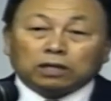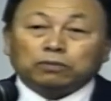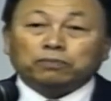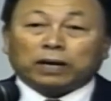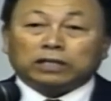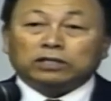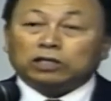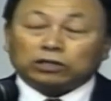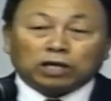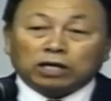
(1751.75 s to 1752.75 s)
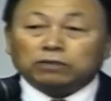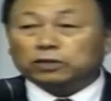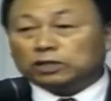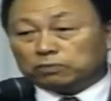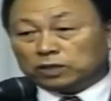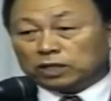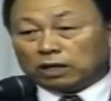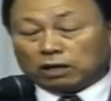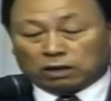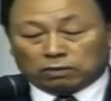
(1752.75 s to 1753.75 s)
相信得到
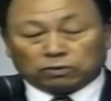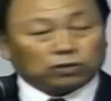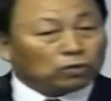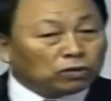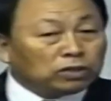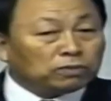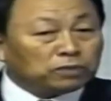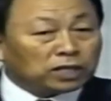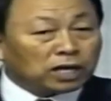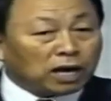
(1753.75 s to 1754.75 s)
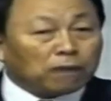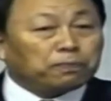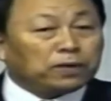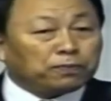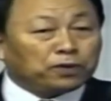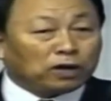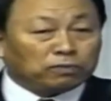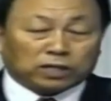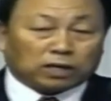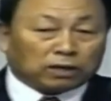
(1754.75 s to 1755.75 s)
了，照着信心，如是
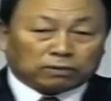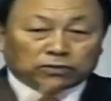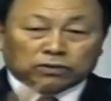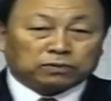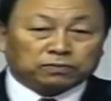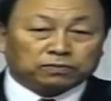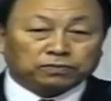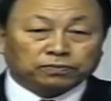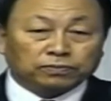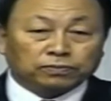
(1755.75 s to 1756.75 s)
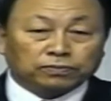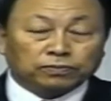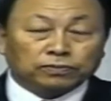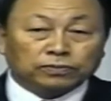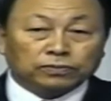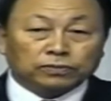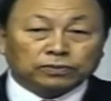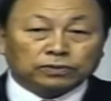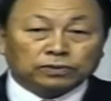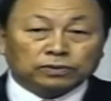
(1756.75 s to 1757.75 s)
为我们成就啊！
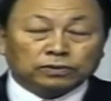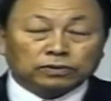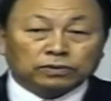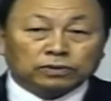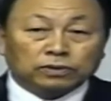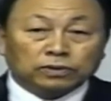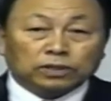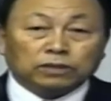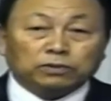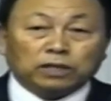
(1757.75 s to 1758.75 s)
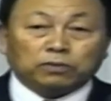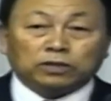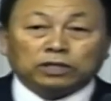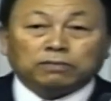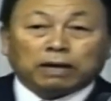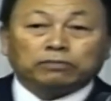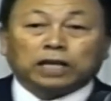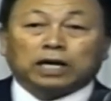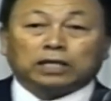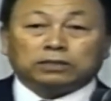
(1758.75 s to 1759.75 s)
我们今夜要领受这信心
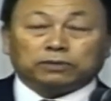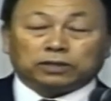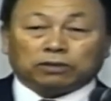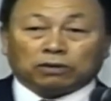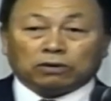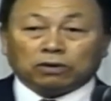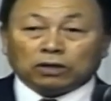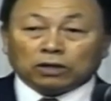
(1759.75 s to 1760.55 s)
的祝福啊！